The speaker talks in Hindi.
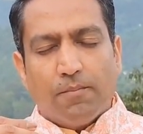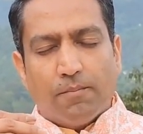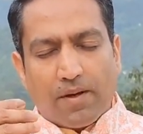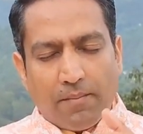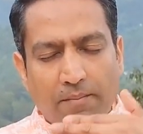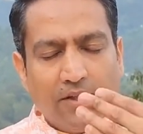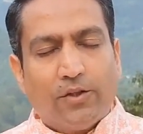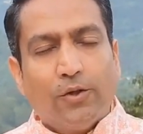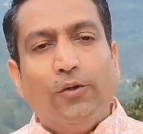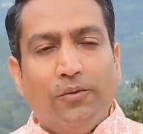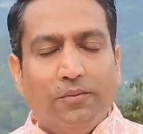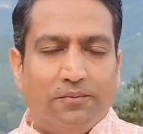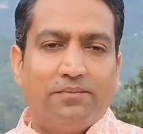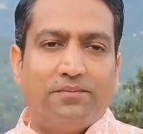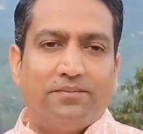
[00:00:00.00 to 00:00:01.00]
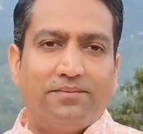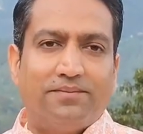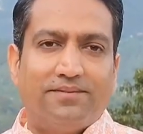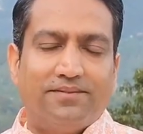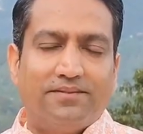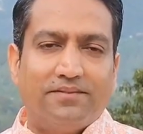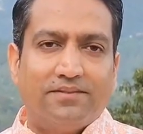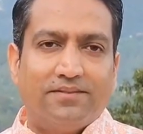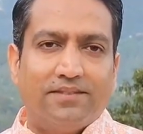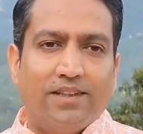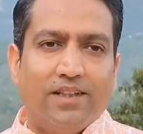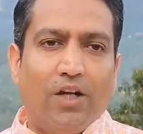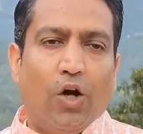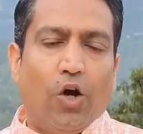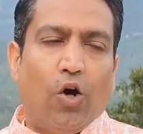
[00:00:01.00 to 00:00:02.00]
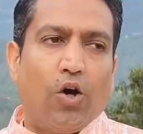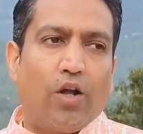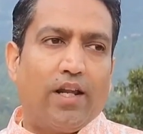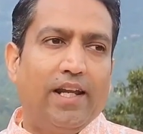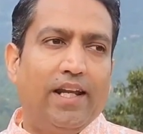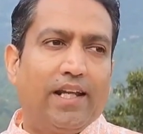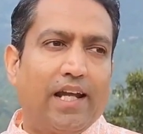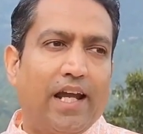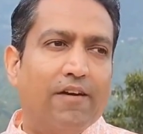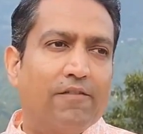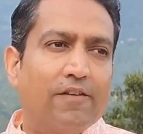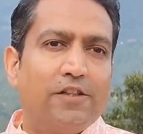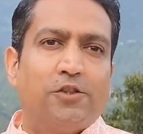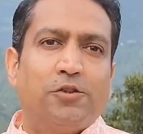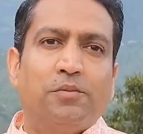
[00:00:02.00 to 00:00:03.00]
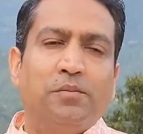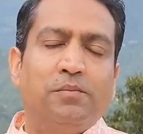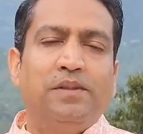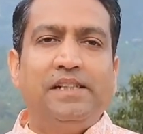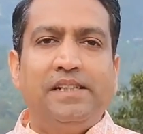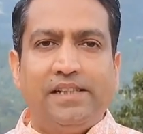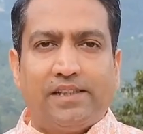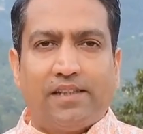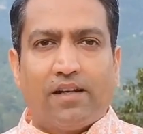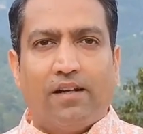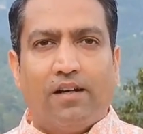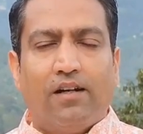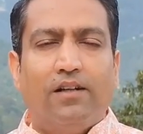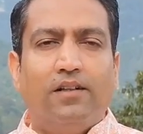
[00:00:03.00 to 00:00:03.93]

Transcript: भ्रमित हो और एक एवरेज ह्यूमन बींग की तरह